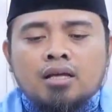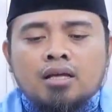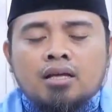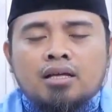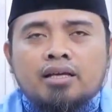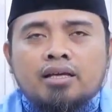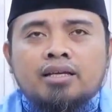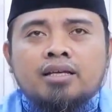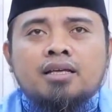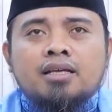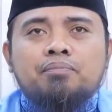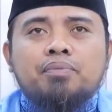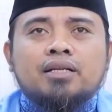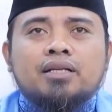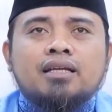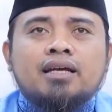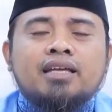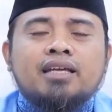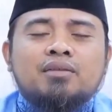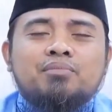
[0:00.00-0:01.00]
Ini
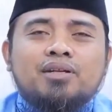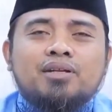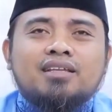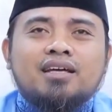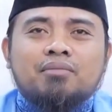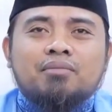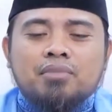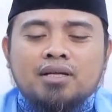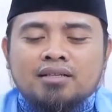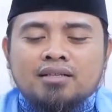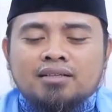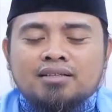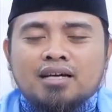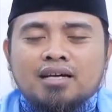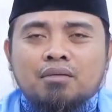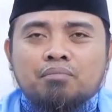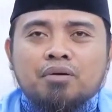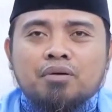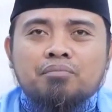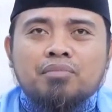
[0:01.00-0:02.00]
pertanyaan pertama
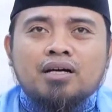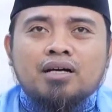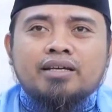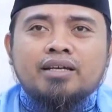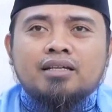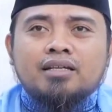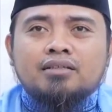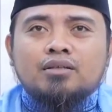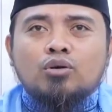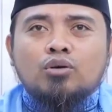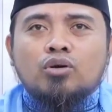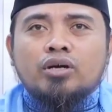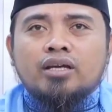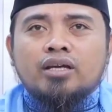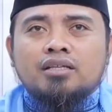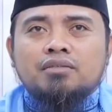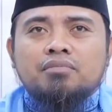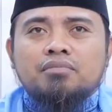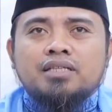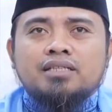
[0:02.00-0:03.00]
tentang pembagian
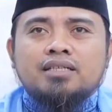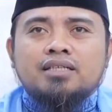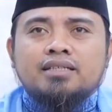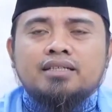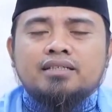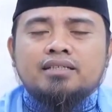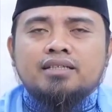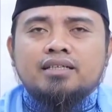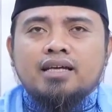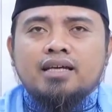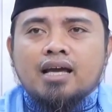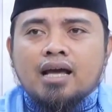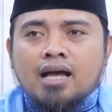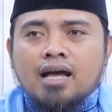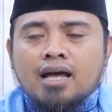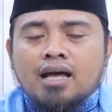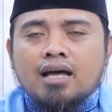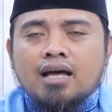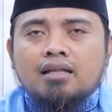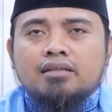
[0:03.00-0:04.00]
tauhid menjadi
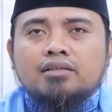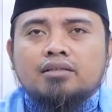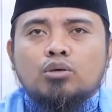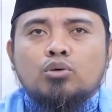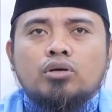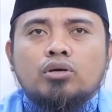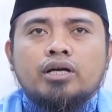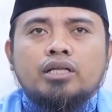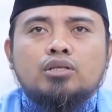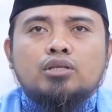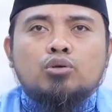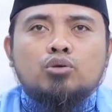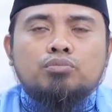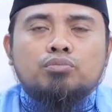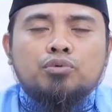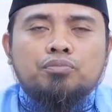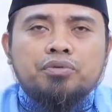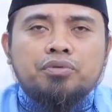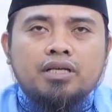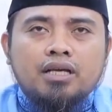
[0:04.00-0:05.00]
tiga, tauhid
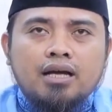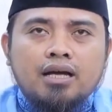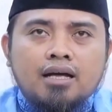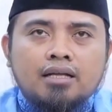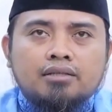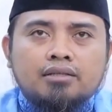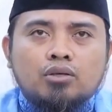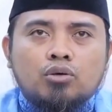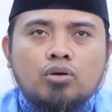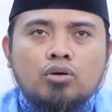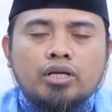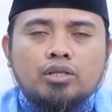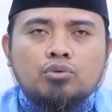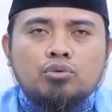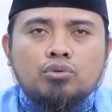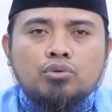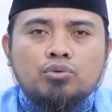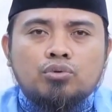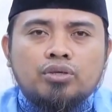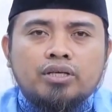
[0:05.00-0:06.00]
rububiyah, tauhid
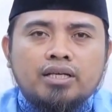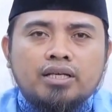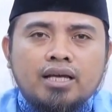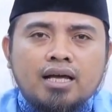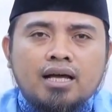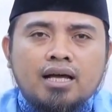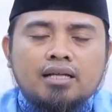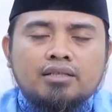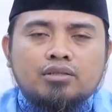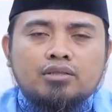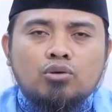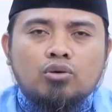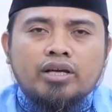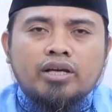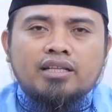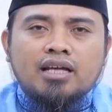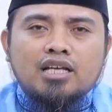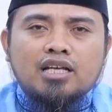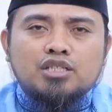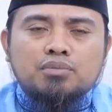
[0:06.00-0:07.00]
uluhiyah,
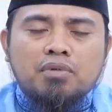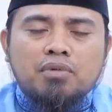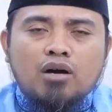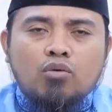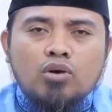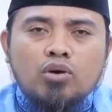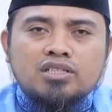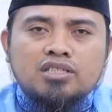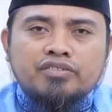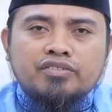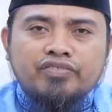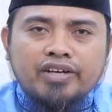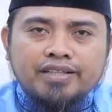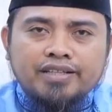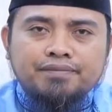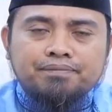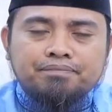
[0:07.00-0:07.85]
tauhid asma wa sifat.